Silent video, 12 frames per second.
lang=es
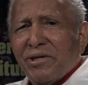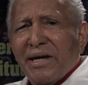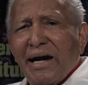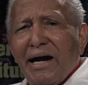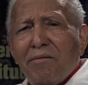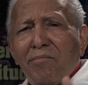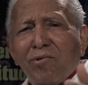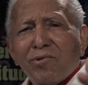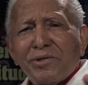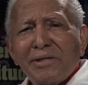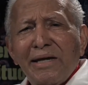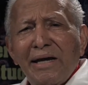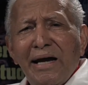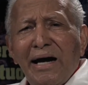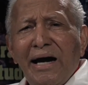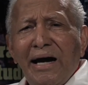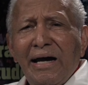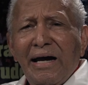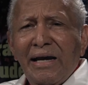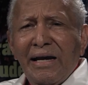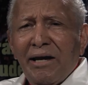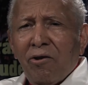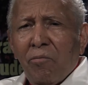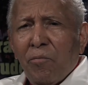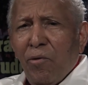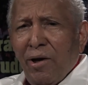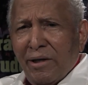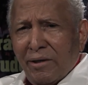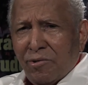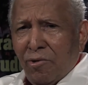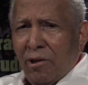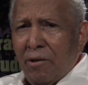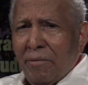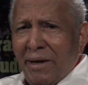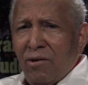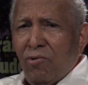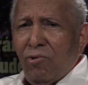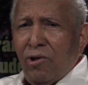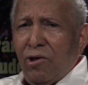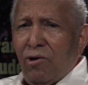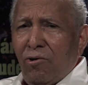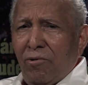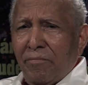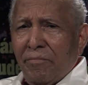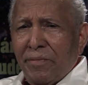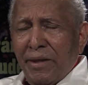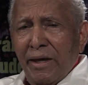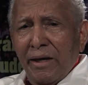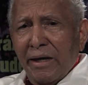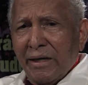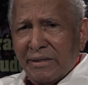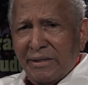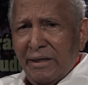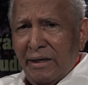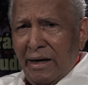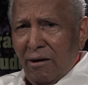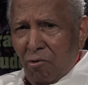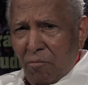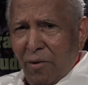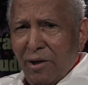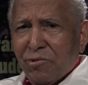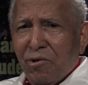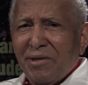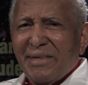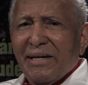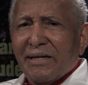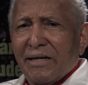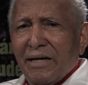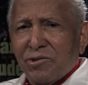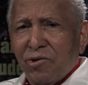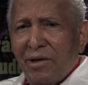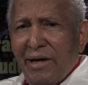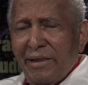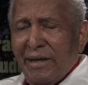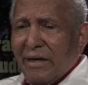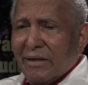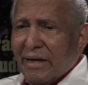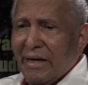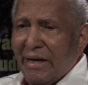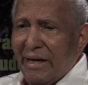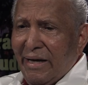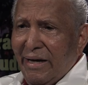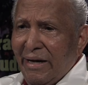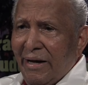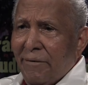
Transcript: llegamos al aeropuerto de Ben Gurión, es el Aeropuerto Internacional de Israel,